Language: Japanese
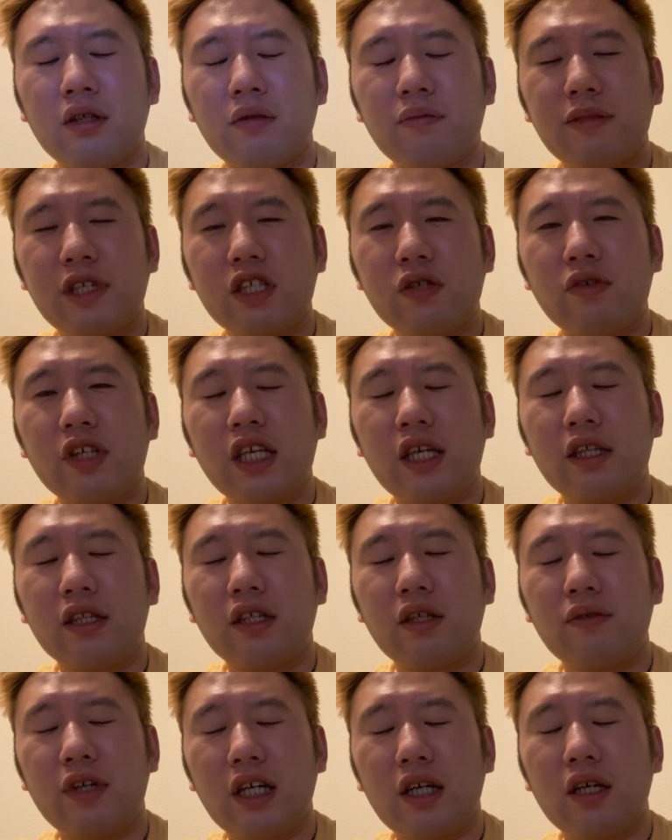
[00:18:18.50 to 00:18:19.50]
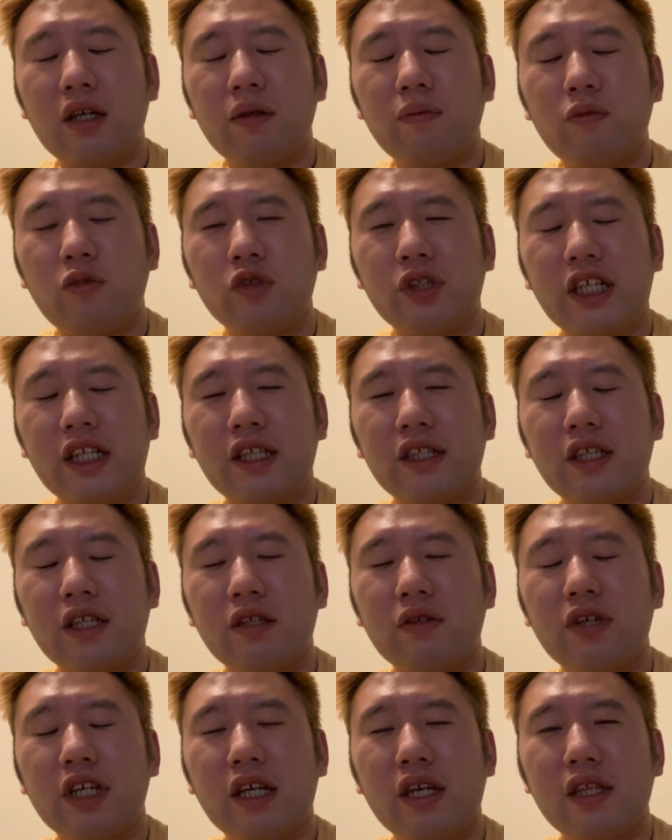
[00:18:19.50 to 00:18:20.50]
ミソリアンには持たれてい
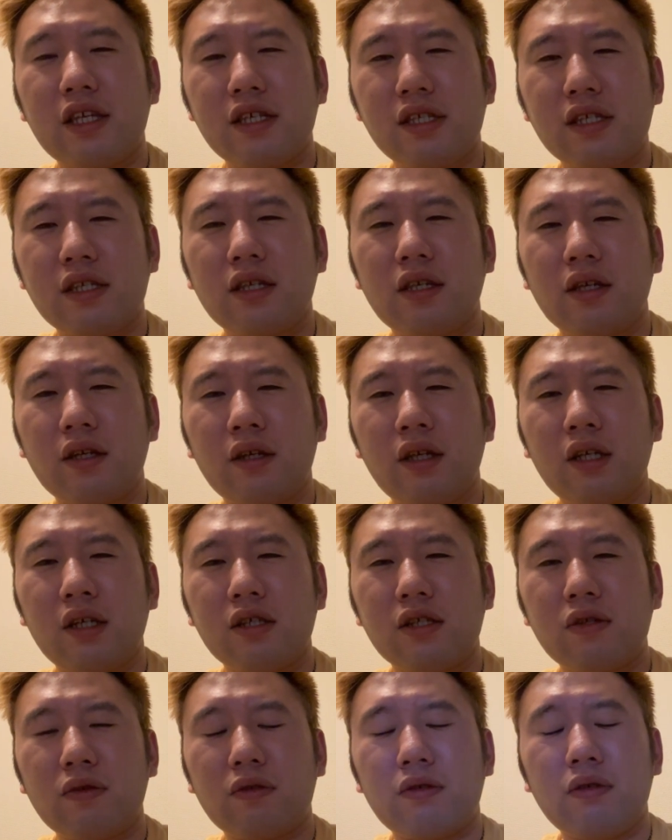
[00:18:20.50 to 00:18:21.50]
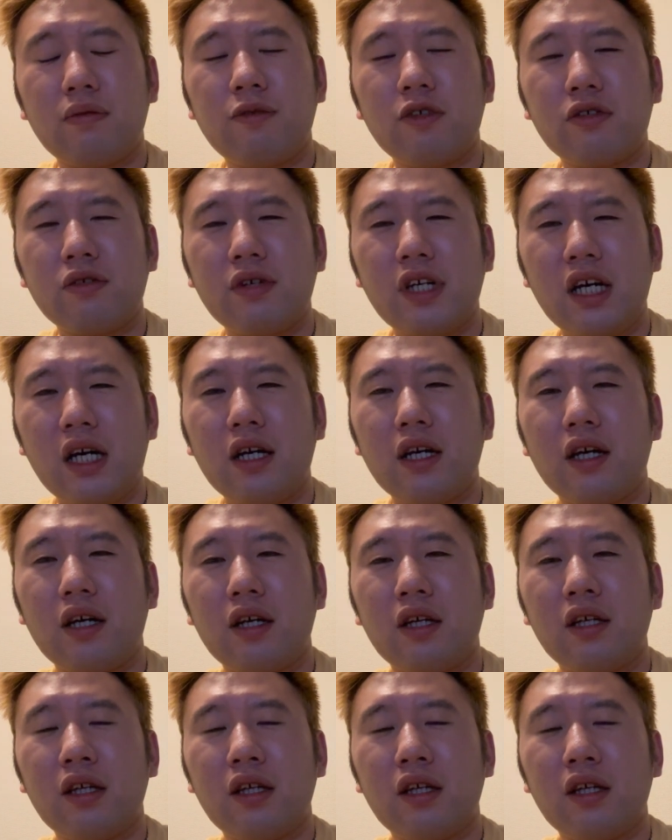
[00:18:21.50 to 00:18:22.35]
るわけです。そこを僕は